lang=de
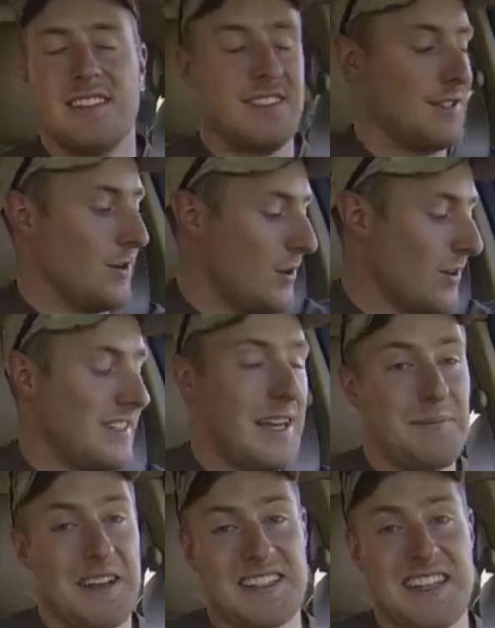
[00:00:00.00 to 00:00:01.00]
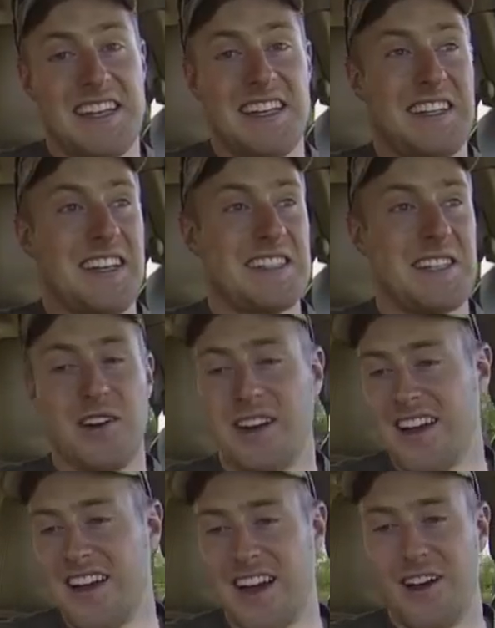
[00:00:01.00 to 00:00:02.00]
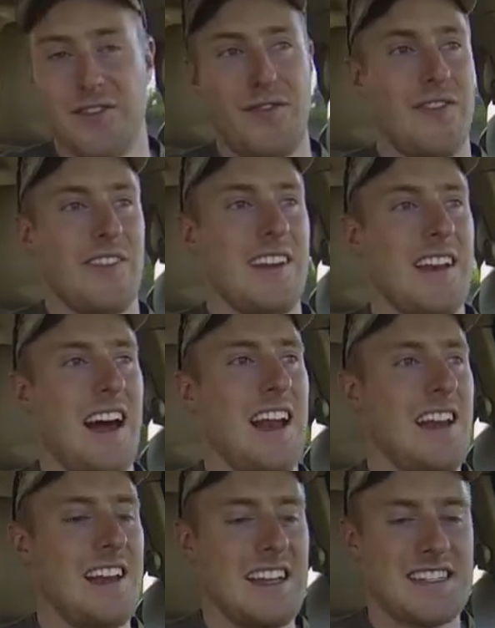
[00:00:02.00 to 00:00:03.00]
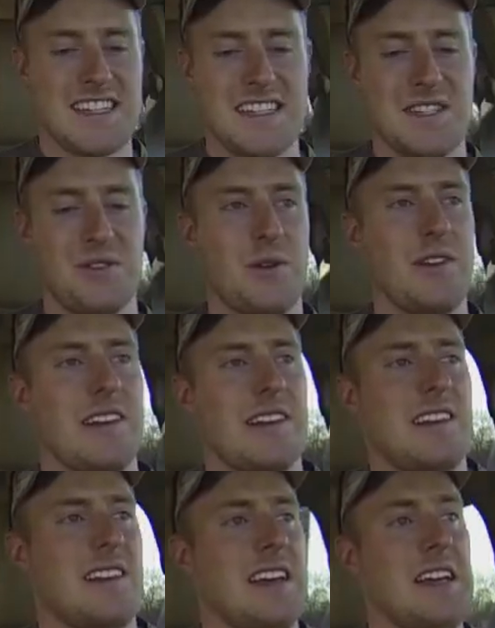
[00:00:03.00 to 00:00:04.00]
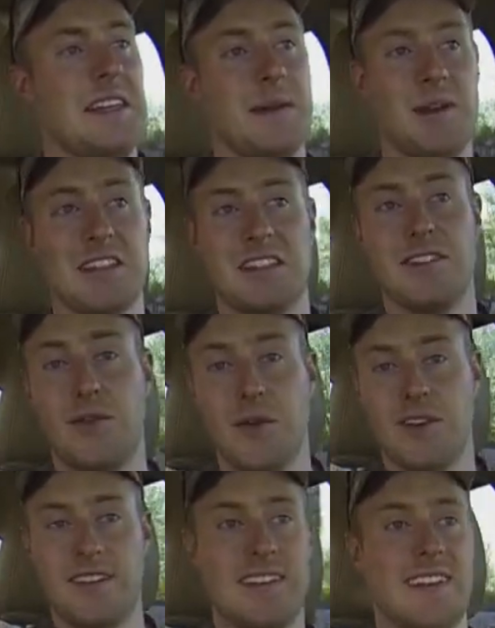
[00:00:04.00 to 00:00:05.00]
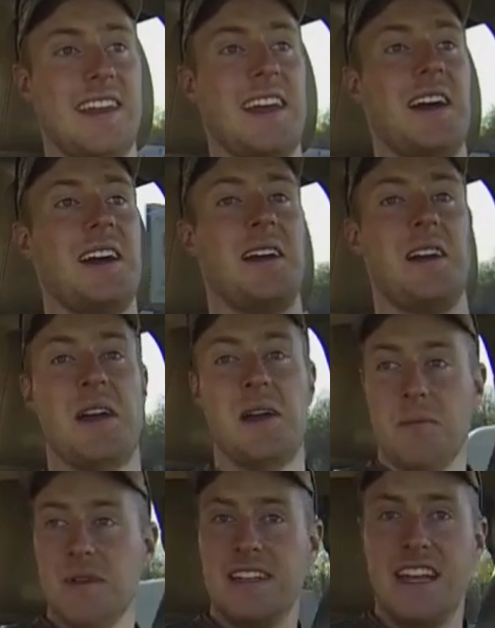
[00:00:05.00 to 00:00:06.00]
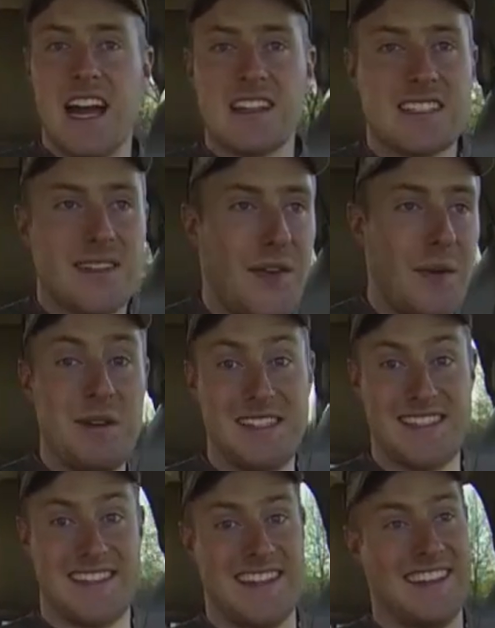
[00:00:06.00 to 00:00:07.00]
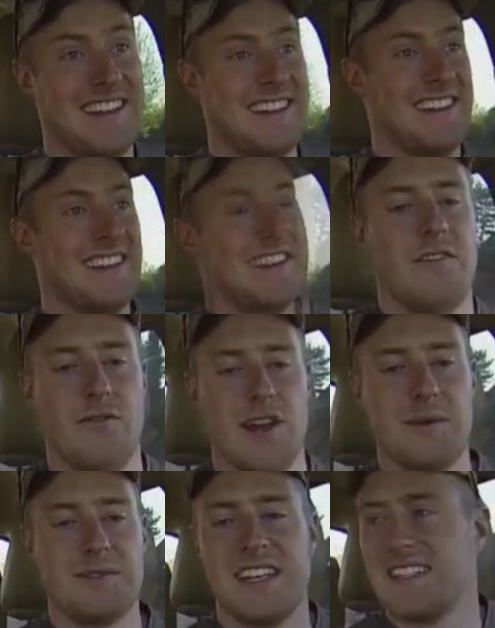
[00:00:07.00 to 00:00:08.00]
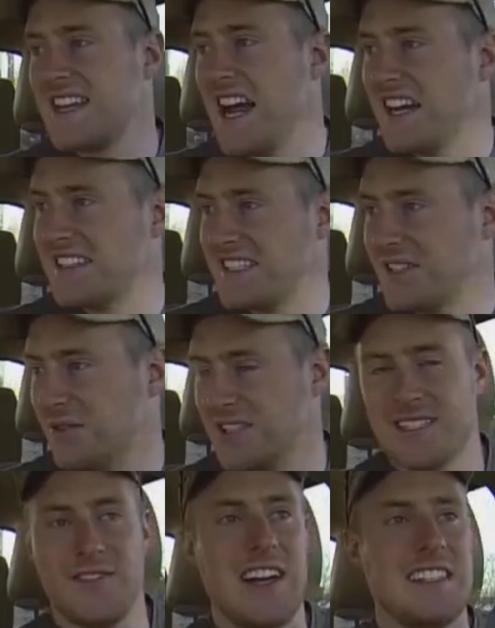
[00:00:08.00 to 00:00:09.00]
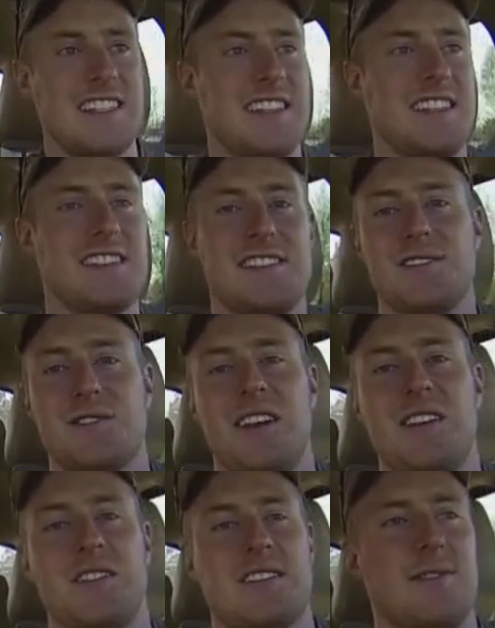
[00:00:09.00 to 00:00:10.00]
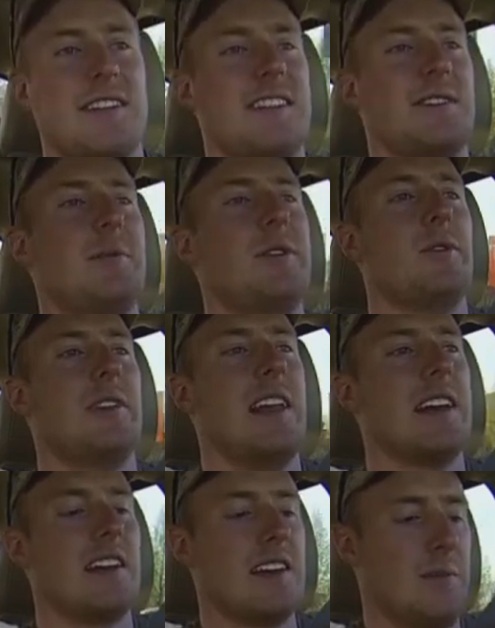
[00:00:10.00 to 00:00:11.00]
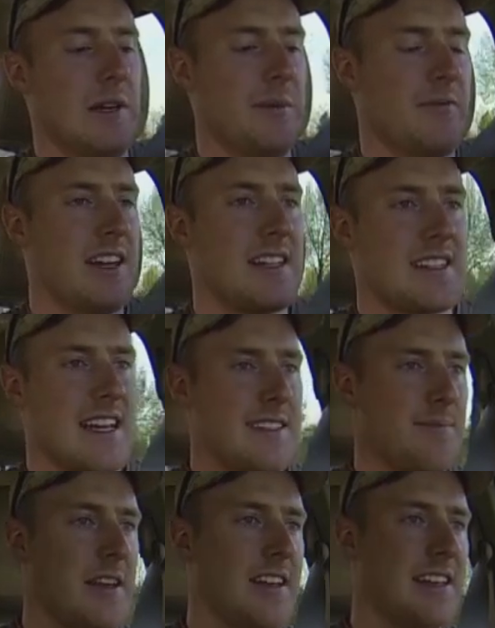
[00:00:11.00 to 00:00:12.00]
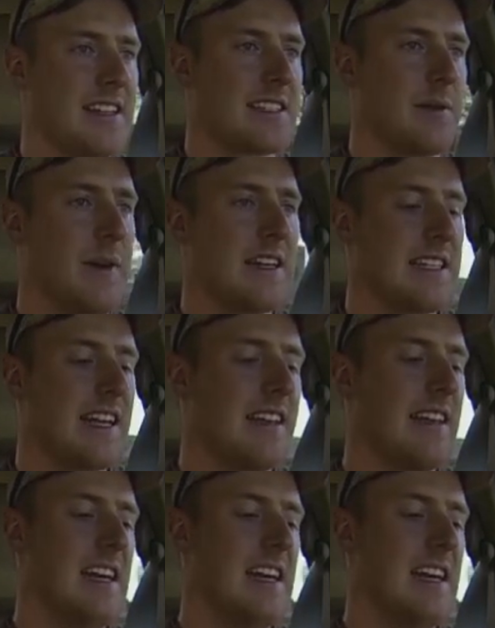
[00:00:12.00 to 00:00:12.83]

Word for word: So, ich habe tatsächlich jetzt noch auf, in allerletzter Sekunde jemanden gefunden, der mir die Achse vermisst. Wir haben es jetzt 18.20 Uhr, die sind sogar noch 20 Minuten länger geblieben, weil das erstmal nicht ganz gepasst hat.